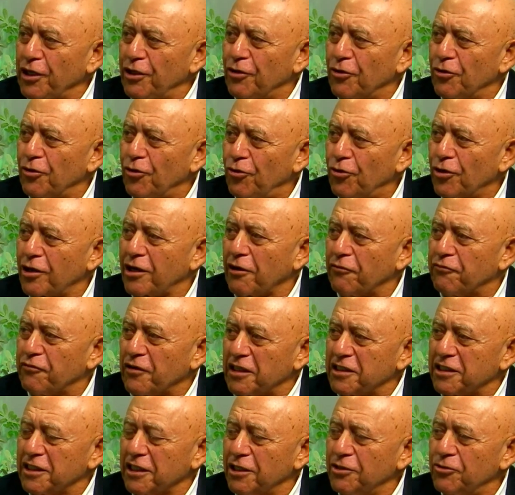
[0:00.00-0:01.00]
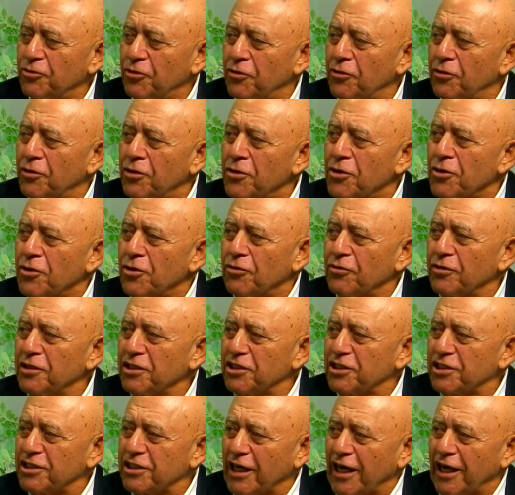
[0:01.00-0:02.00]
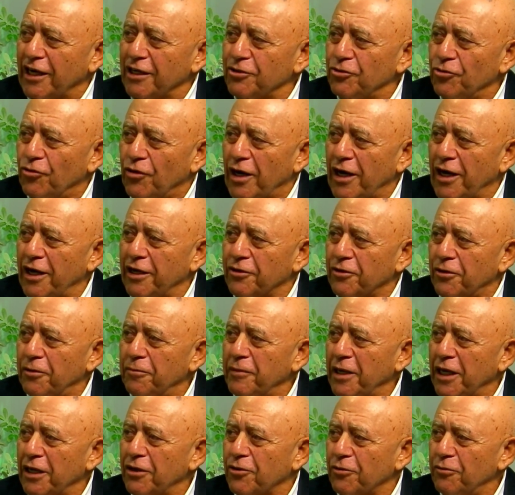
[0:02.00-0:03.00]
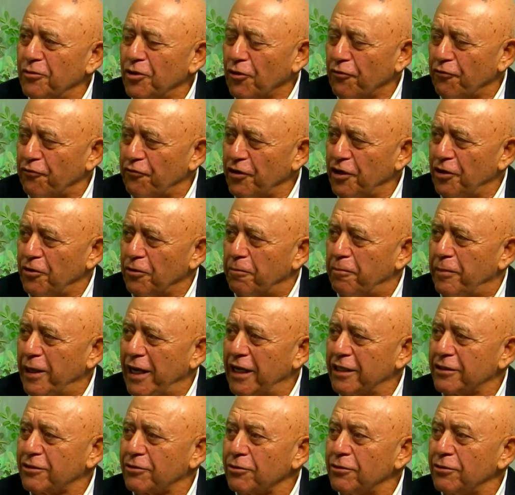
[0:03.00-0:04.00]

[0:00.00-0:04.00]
Luca fazendo um um ensaio é. de um Iron Man com meu filho Beto.